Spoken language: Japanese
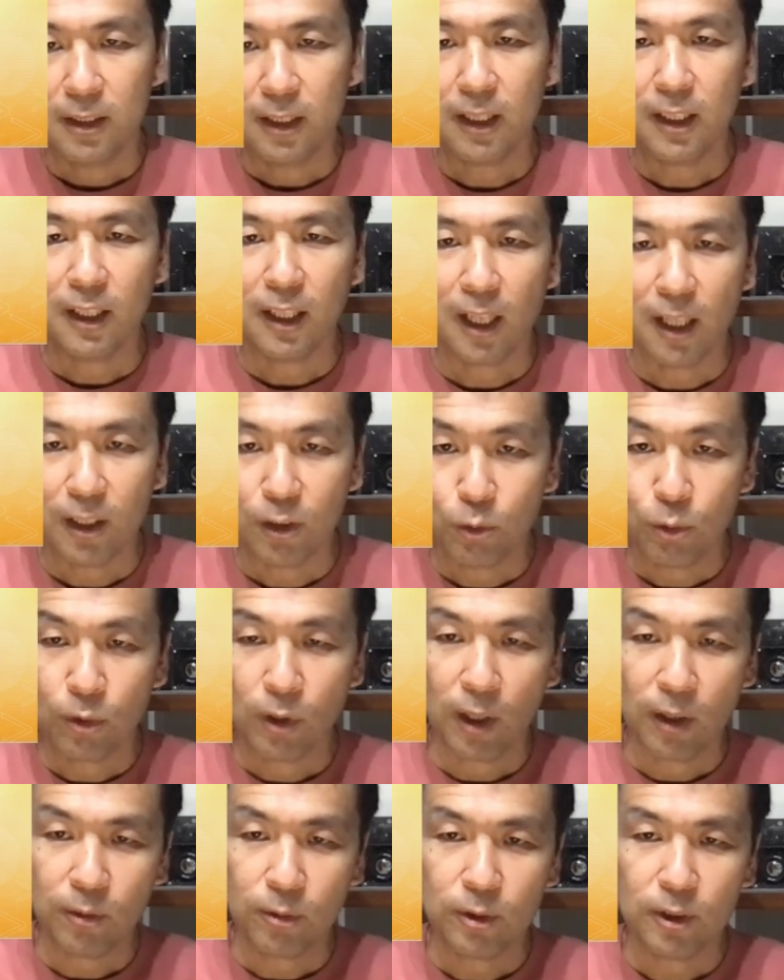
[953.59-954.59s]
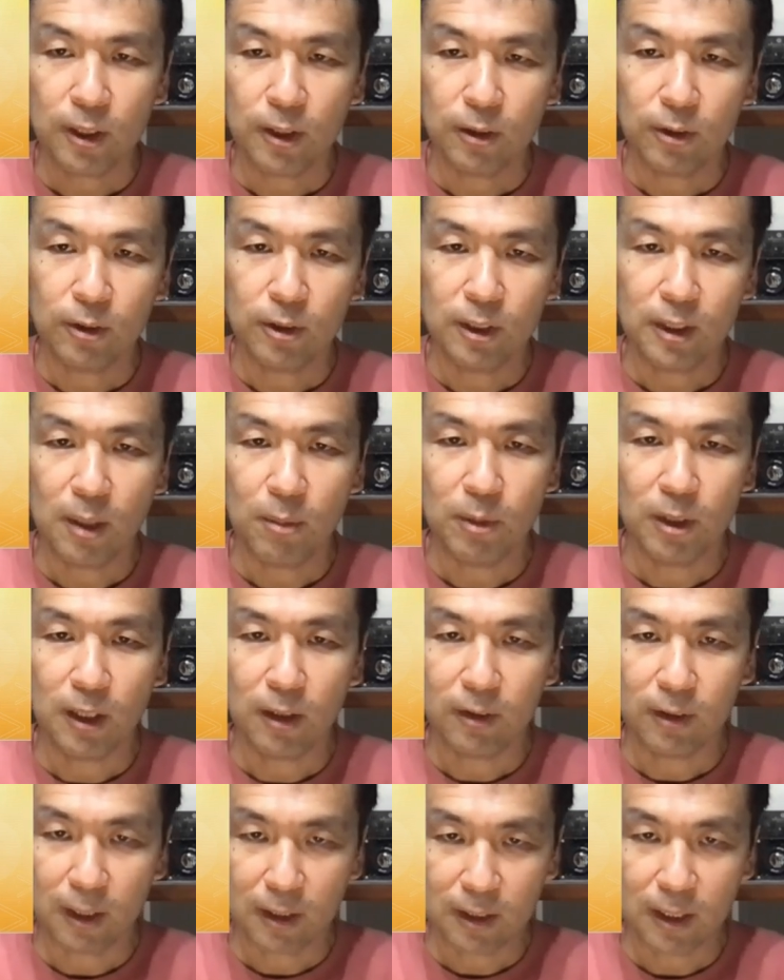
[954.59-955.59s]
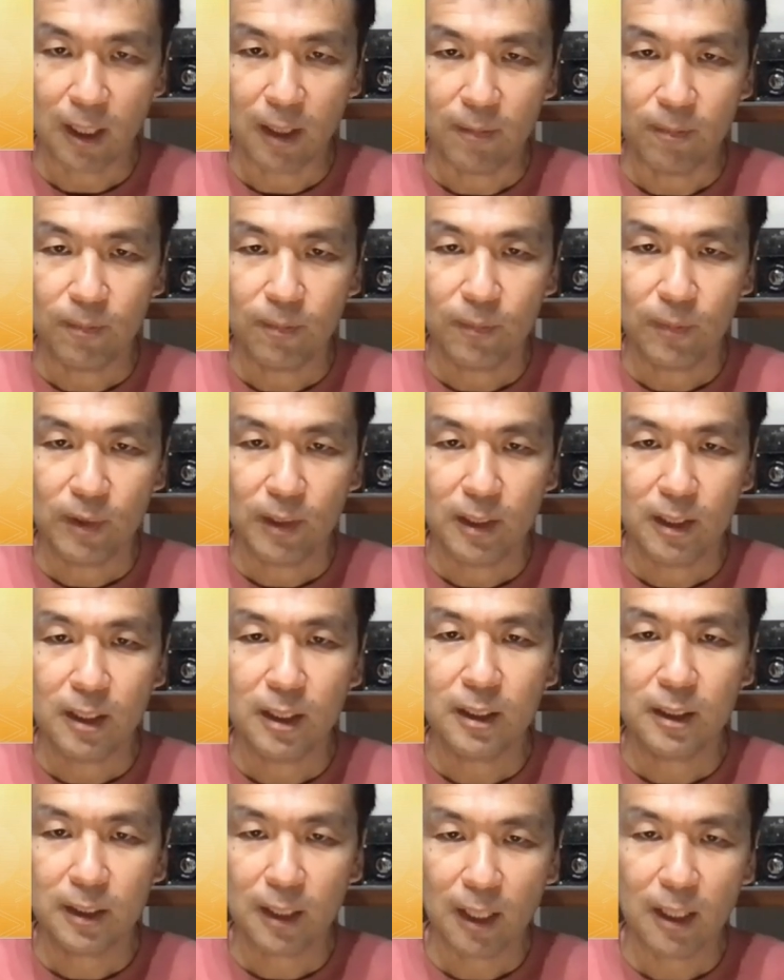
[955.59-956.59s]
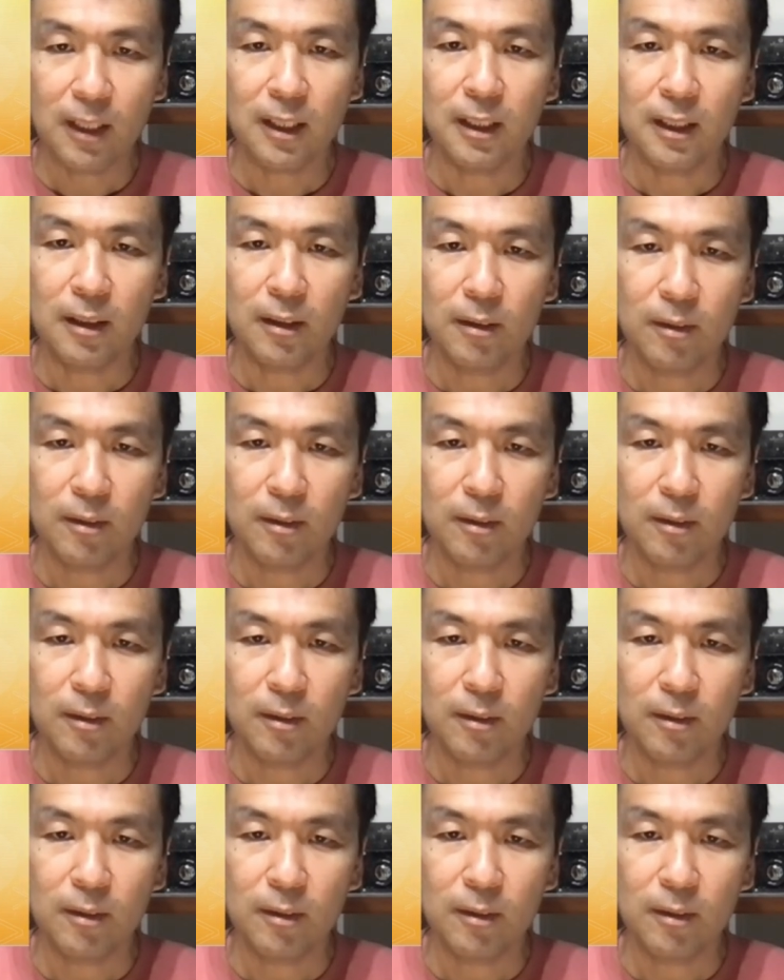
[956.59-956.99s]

ぜひ概要欄をチェックしてみてください。実際、